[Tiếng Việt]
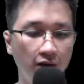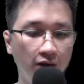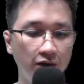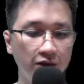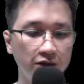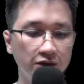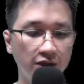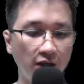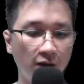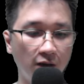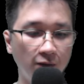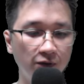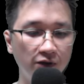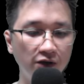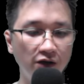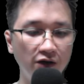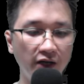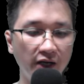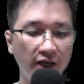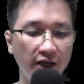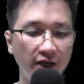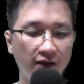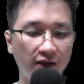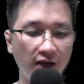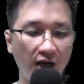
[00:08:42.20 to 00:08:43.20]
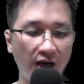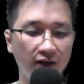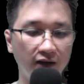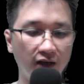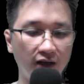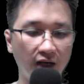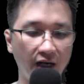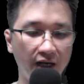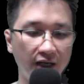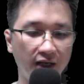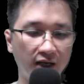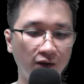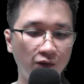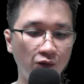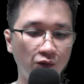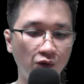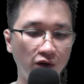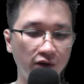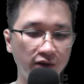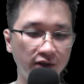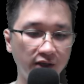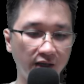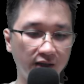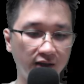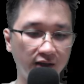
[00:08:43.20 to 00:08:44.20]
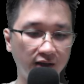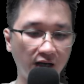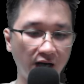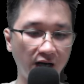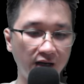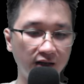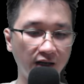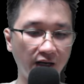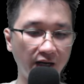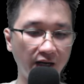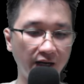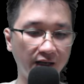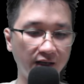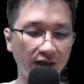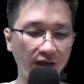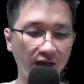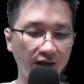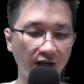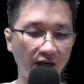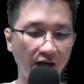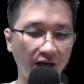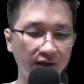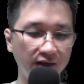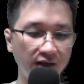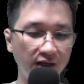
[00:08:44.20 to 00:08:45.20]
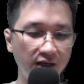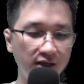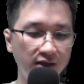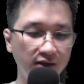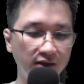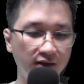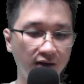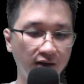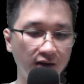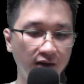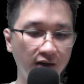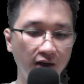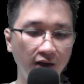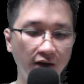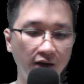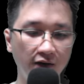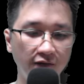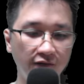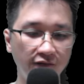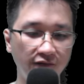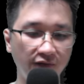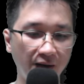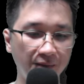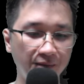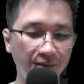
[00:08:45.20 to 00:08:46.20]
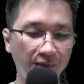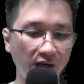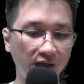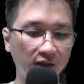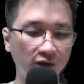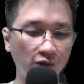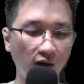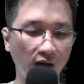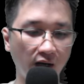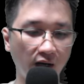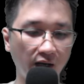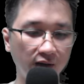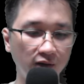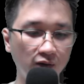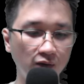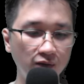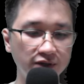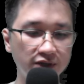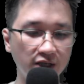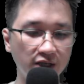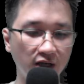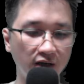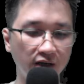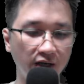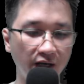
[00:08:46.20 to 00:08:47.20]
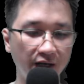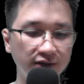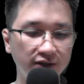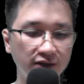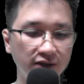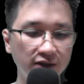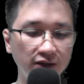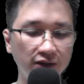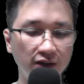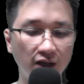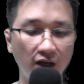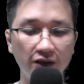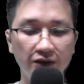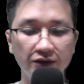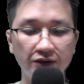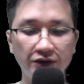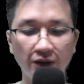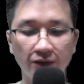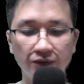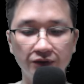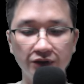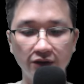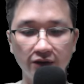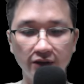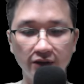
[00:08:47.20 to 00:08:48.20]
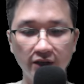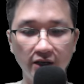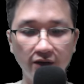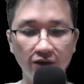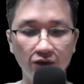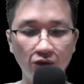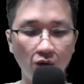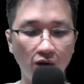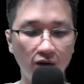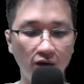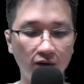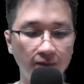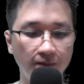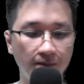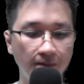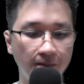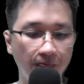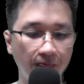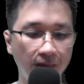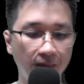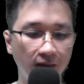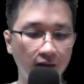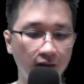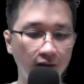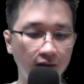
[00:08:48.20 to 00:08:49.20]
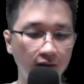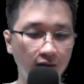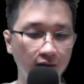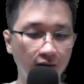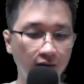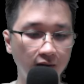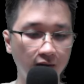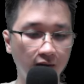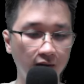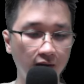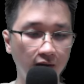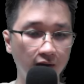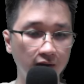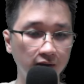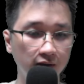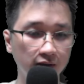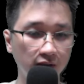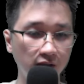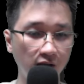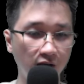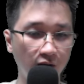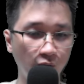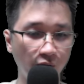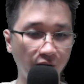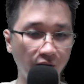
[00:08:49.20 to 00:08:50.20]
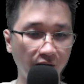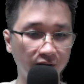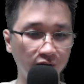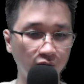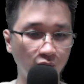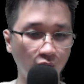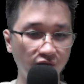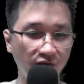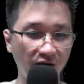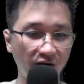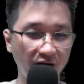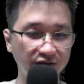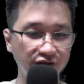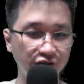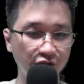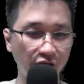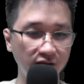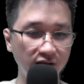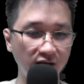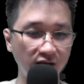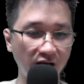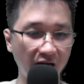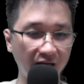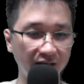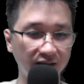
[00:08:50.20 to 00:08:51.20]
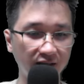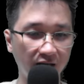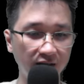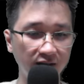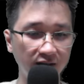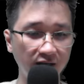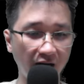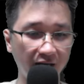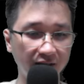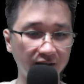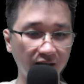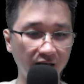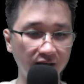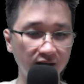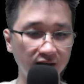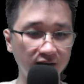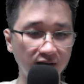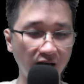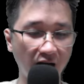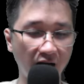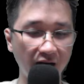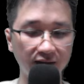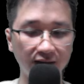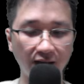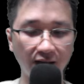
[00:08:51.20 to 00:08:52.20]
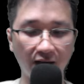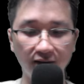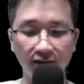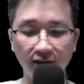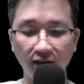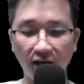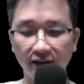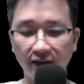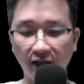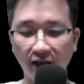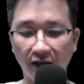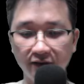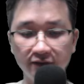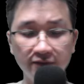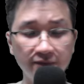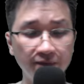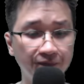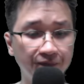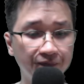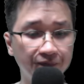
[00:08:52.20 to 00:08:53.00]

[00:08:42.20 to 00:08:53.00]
Giọng Khương Nghị càng ngày càng cuồng nhiệt, càng ngày càng khàn đi. Vẻ mặt của hắn cũng trở nên dữ tợn trong sự điên cuồng. Thương Huyền thủ vệ chiến đại thắng, đại thắng, đại thắng, đại thắng.